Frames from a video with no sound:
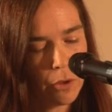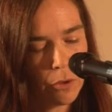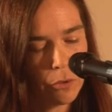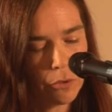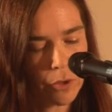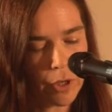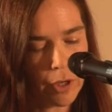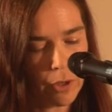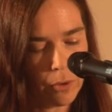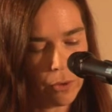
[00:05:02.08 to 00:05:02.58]

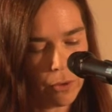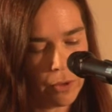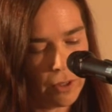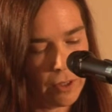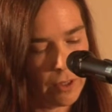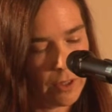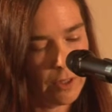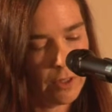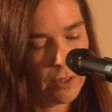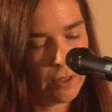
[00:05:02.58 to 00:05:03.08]
Frau,
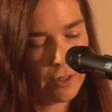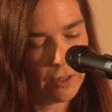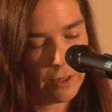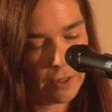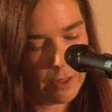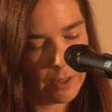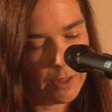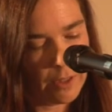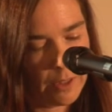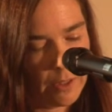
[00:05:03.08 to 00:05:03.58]

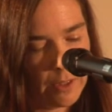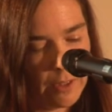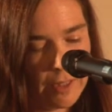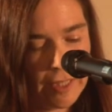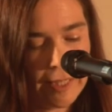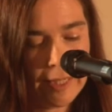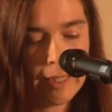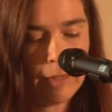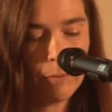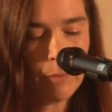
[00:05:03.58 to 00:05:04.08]

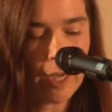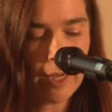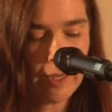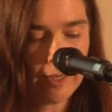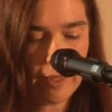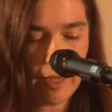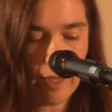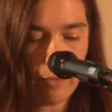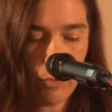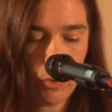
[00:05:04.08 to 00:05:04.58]
die
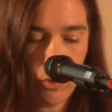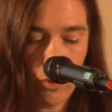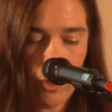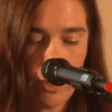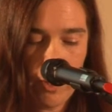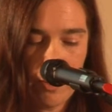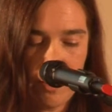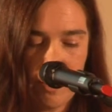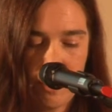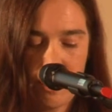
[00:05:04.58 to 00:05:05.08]
ehemalige
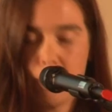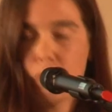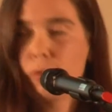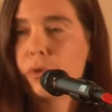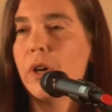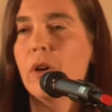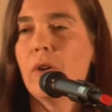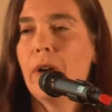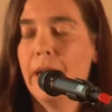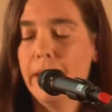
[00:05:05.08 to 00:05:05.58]
Abgeordnete
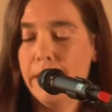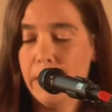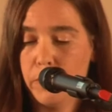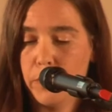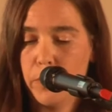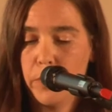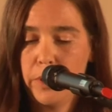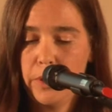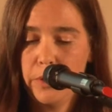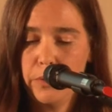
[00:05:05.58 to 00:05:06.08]
Frau Hanna
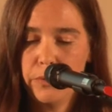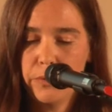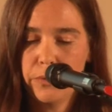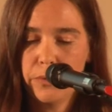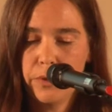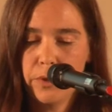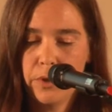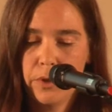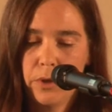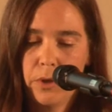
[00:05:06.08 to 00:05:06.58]

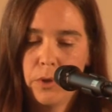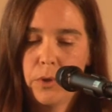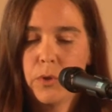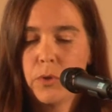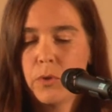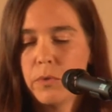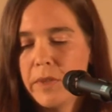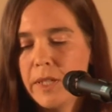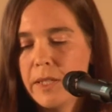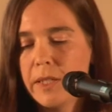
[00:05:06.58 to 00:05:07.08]
Wolf
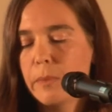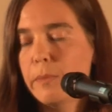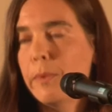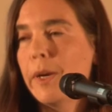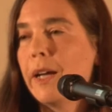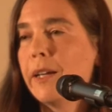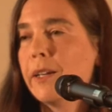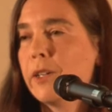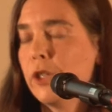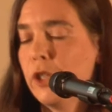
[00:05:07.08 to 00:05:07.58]
sowie des
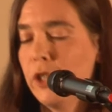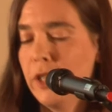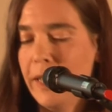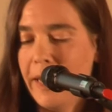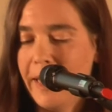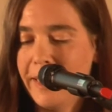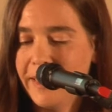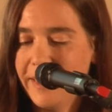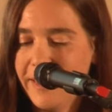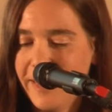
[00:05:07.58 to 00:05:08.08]
Bayerischen
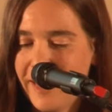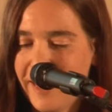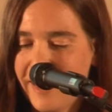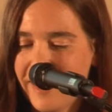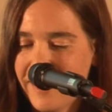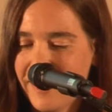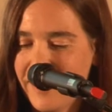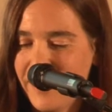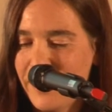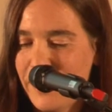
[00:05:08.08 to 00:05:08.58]

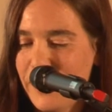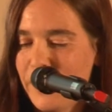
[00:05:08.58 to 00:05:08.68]
Landtags.